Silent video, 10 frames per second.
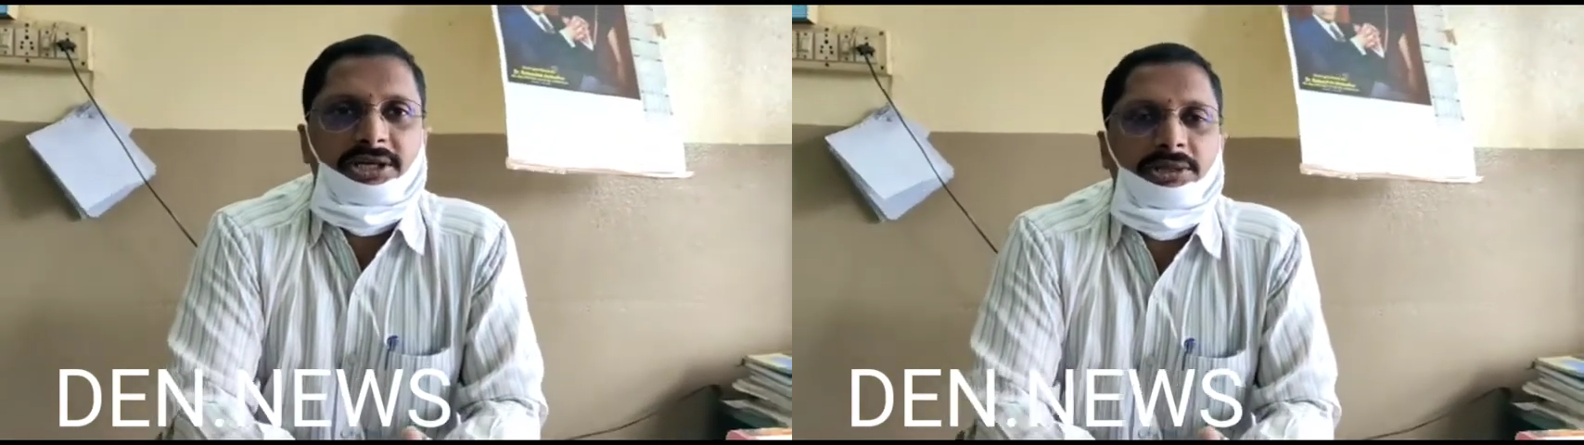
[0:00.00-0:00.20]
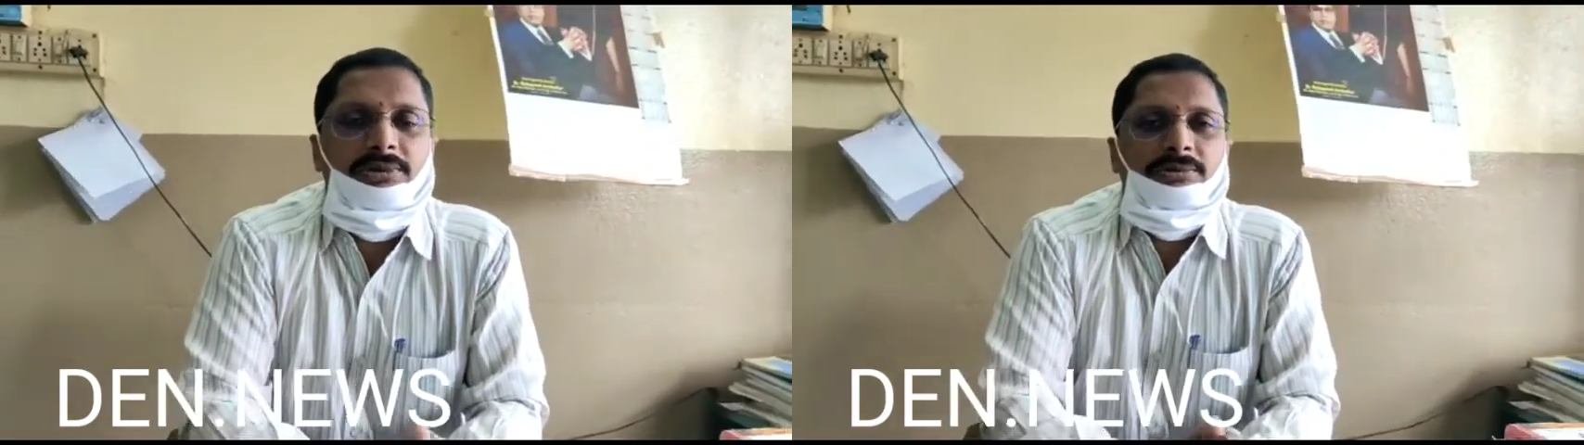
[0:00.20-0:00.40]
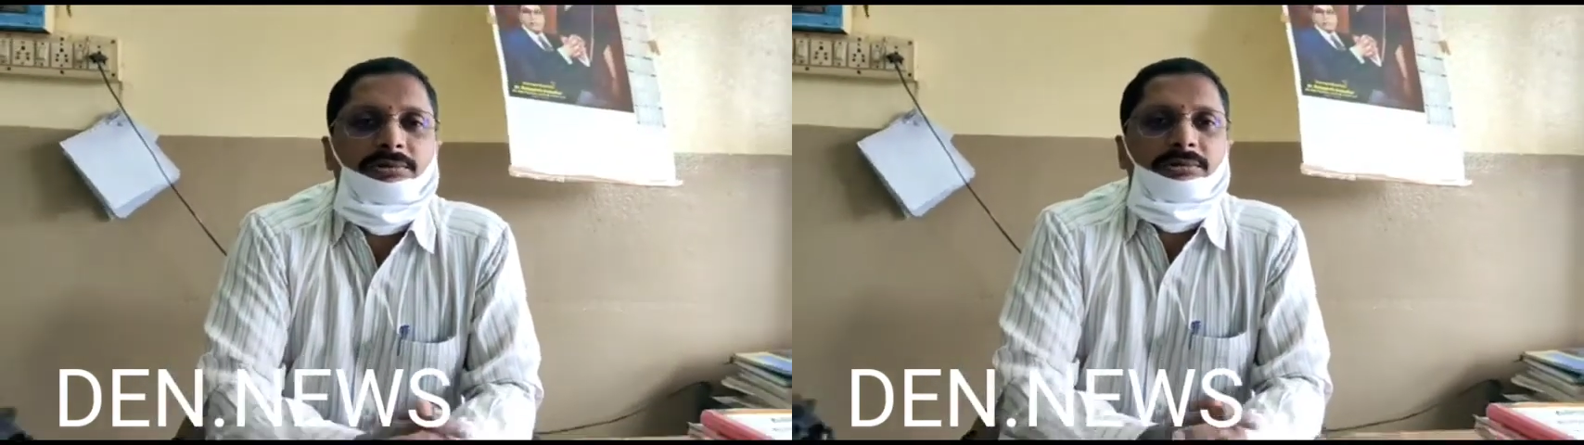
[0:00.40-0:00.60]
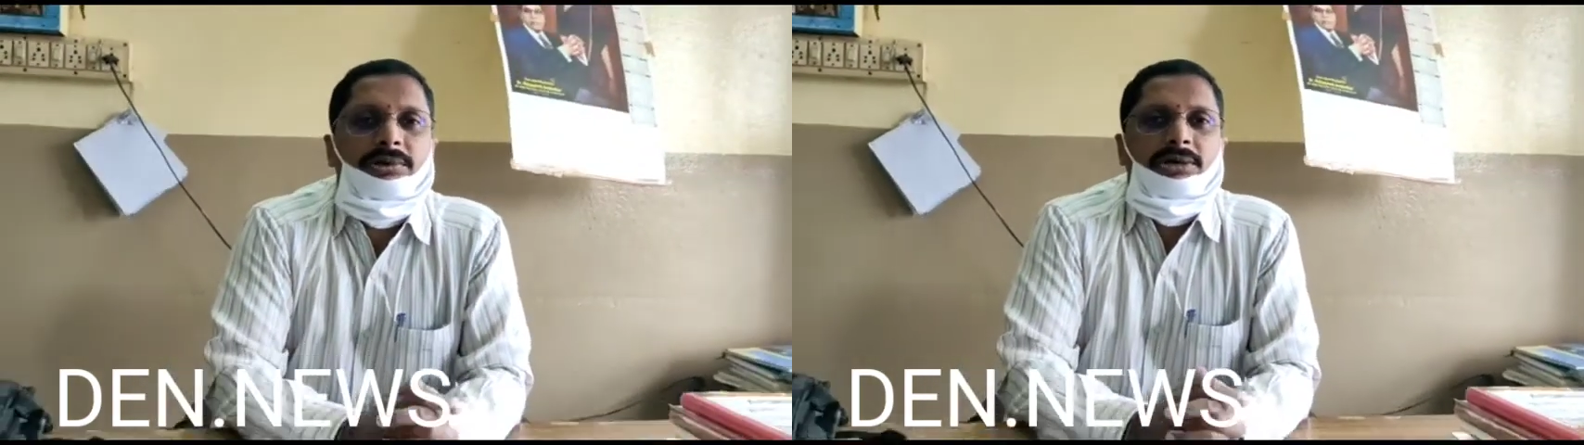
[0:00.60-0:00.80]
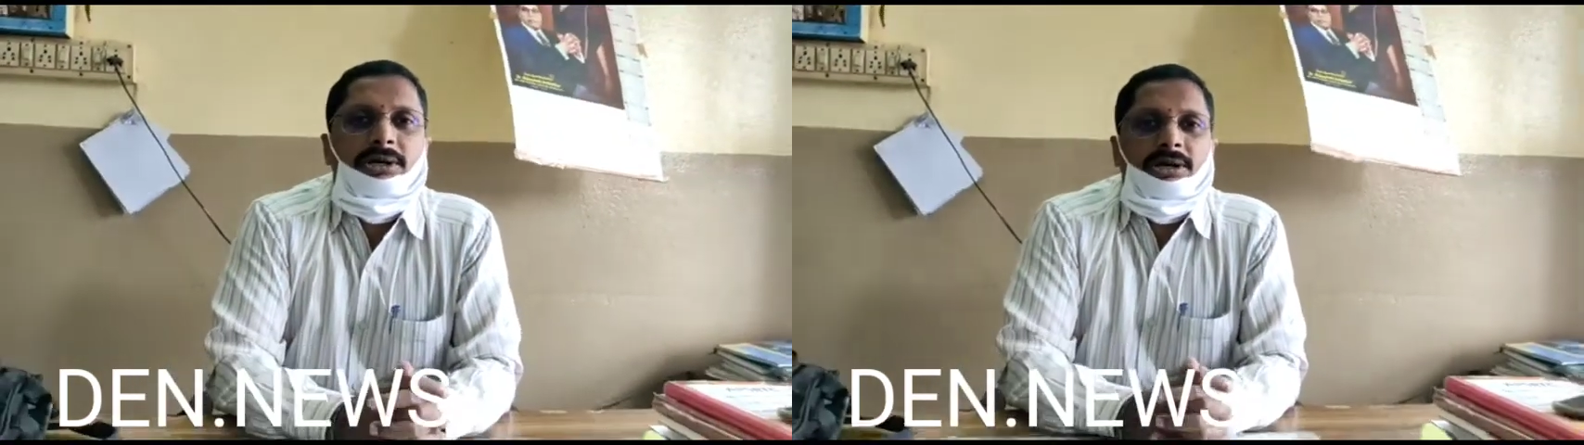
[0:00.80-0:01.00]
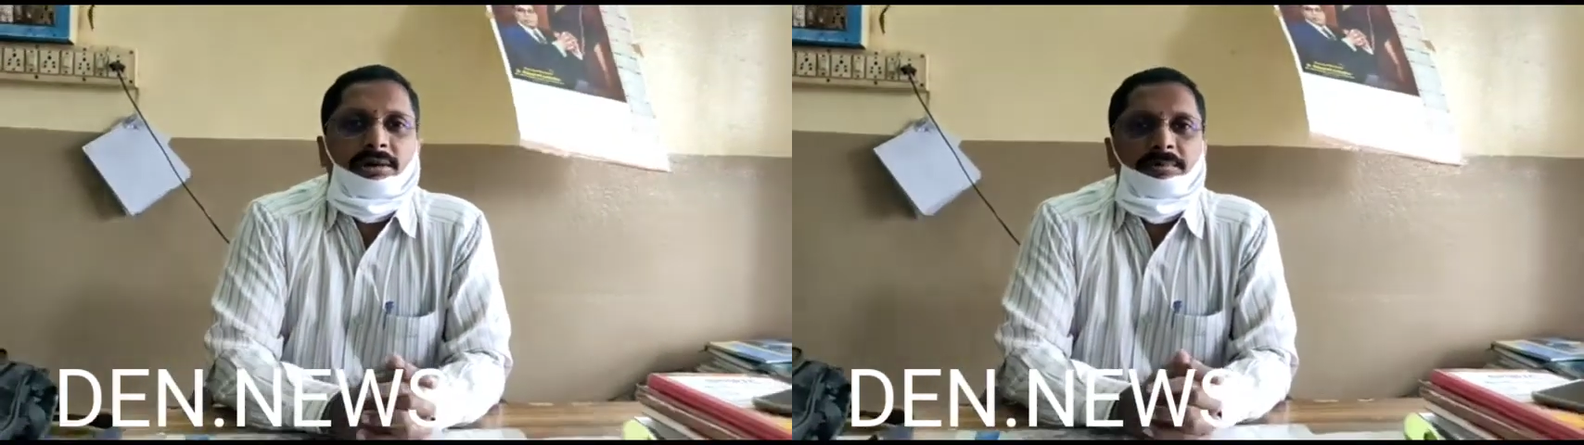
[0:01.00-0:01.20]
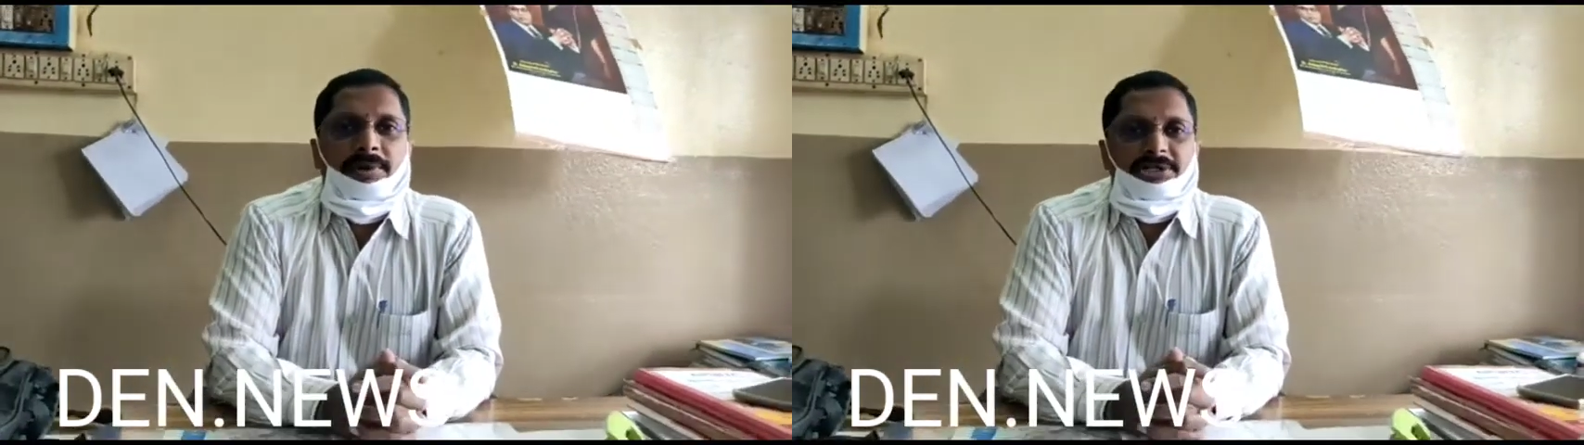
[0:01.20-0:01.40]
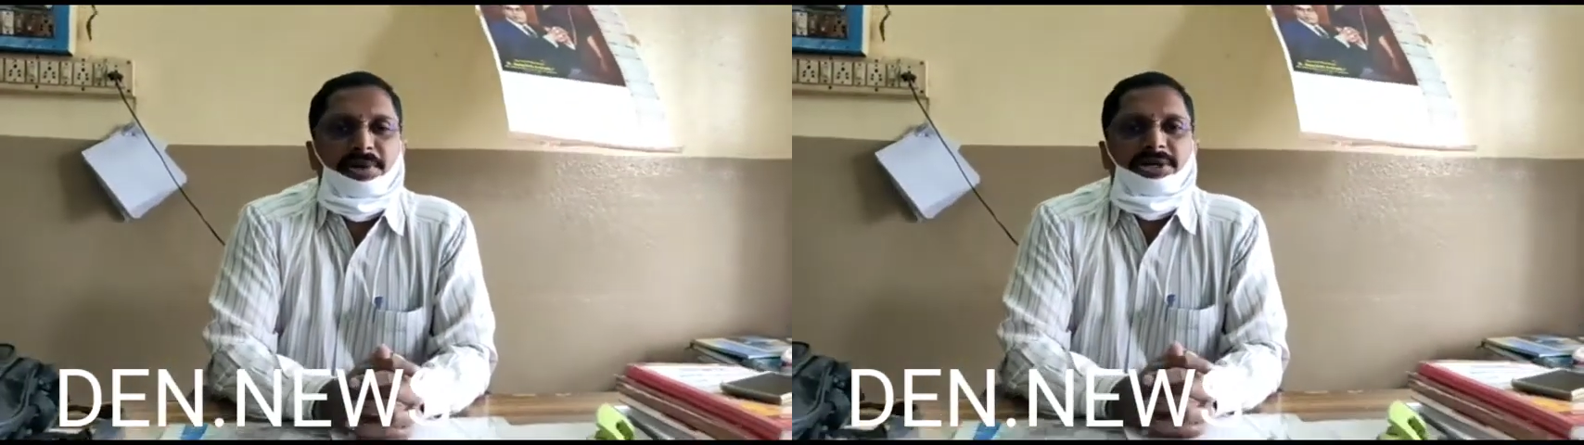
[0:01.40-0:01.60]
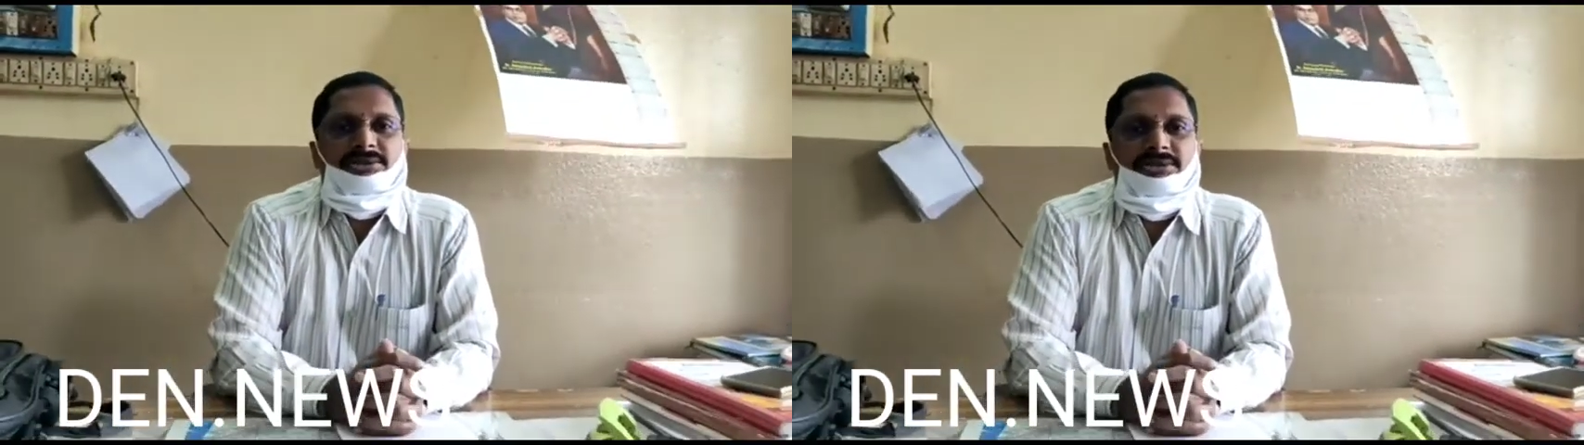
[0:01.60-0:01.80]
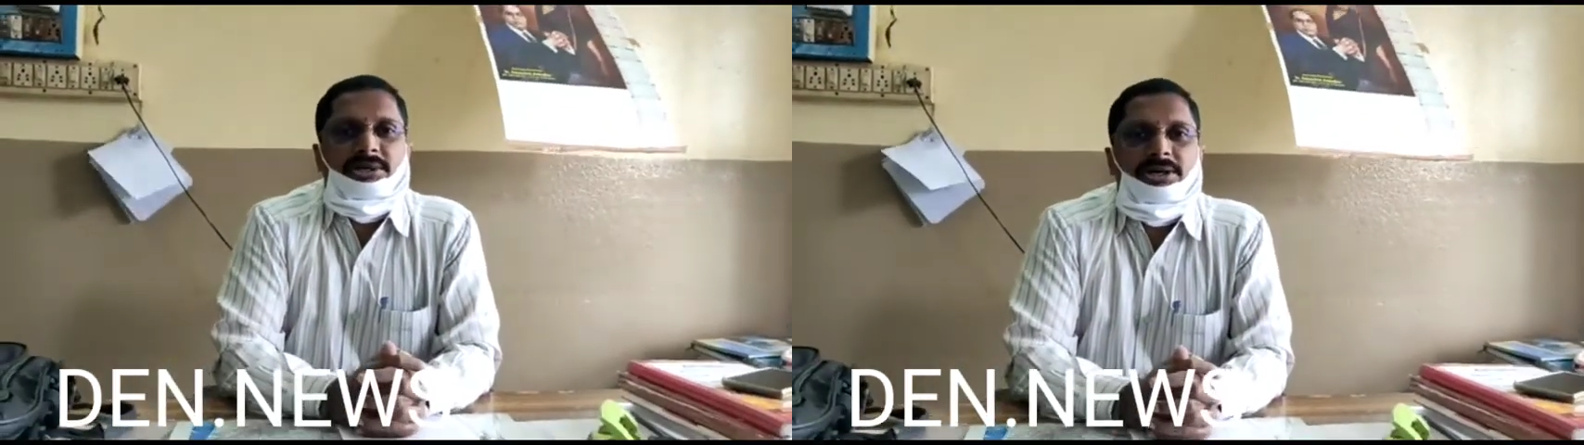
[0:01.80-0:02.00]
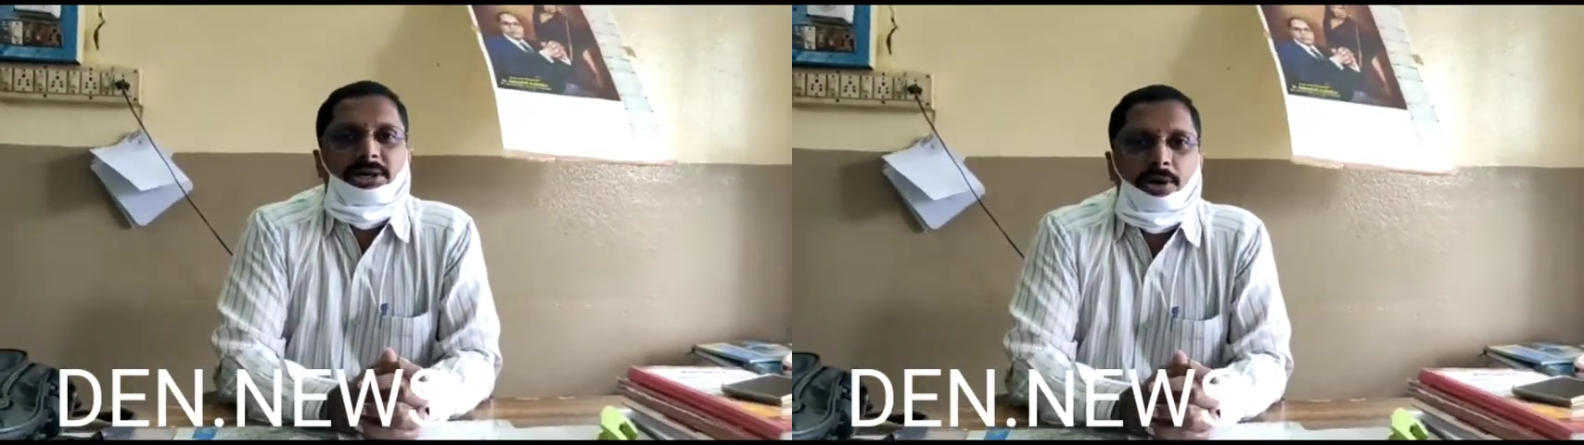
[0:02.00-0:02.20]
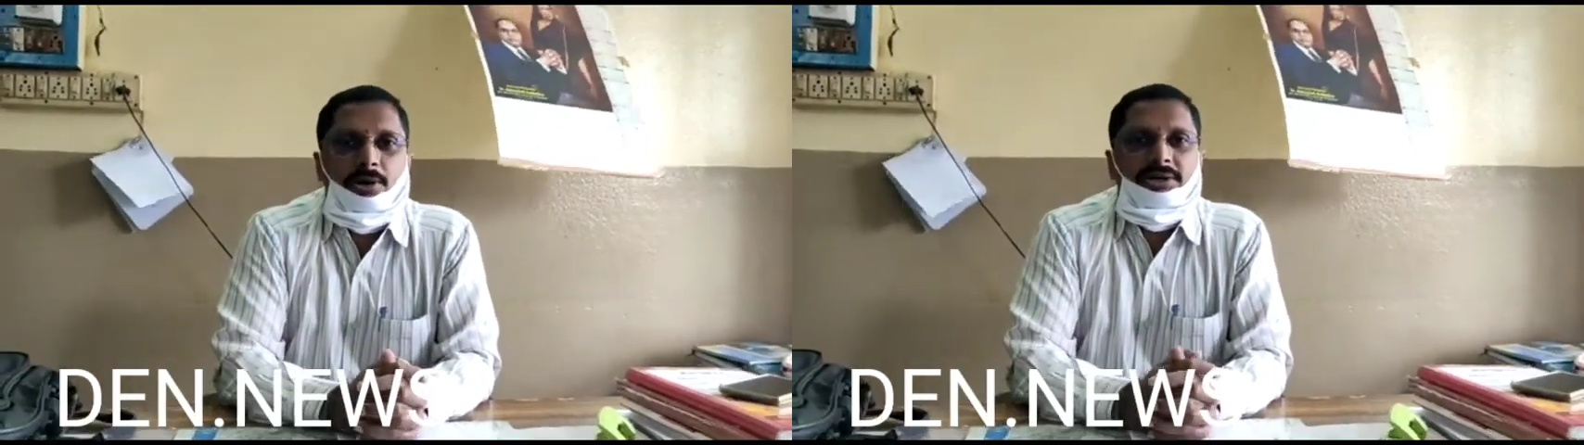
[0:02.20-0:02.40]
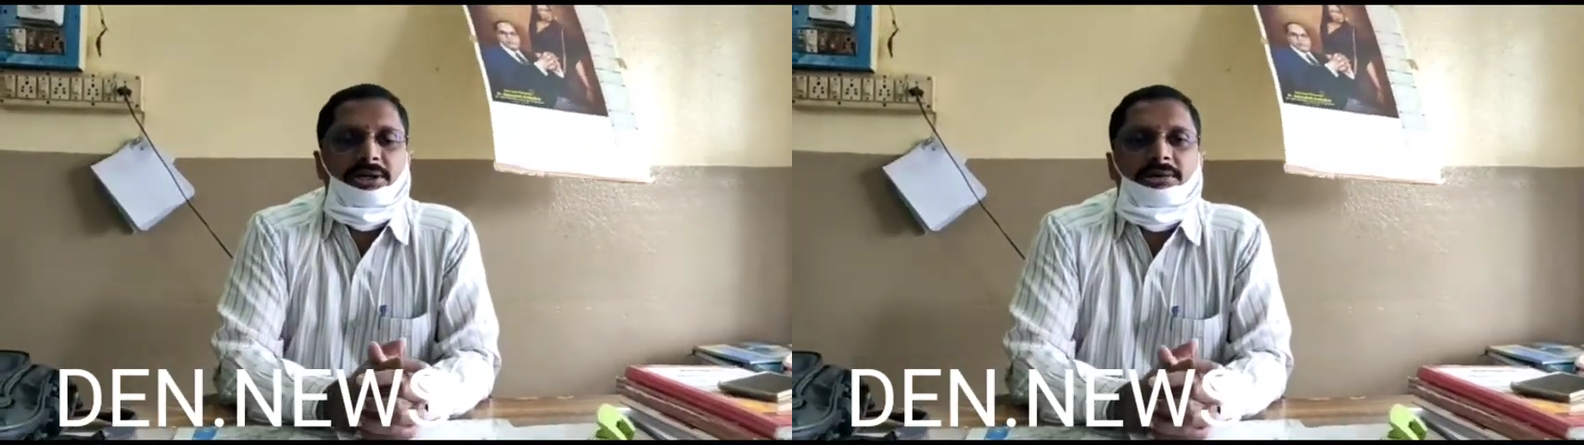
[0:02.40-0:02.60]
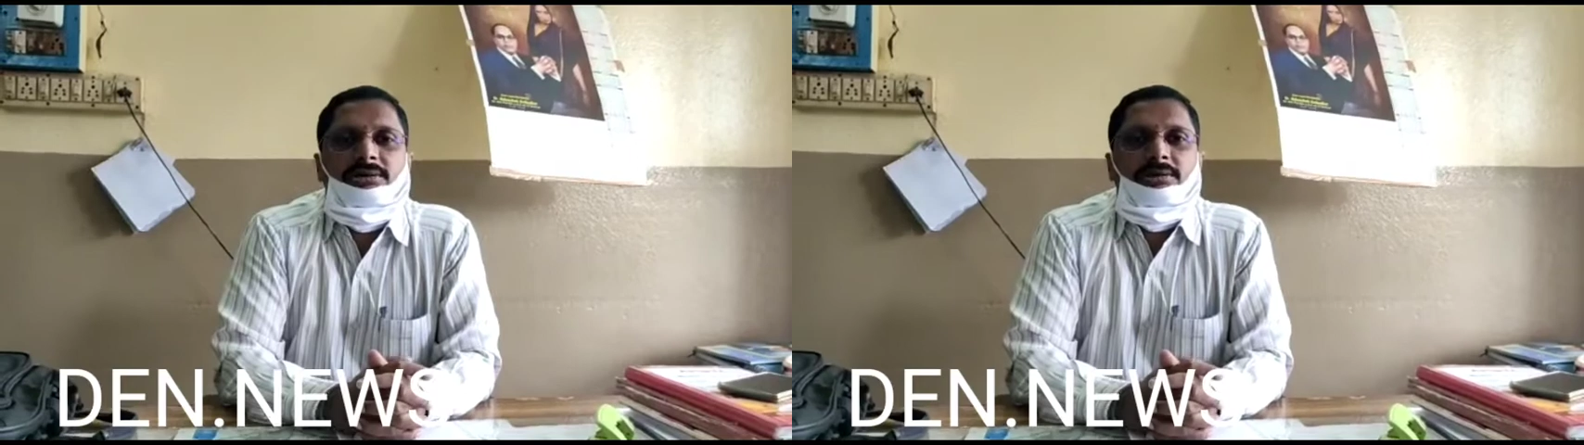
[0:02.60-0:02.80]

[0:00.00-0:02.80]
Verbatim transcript: కావలి ఆర్టీసీ డిఎం హరి తెలిపారు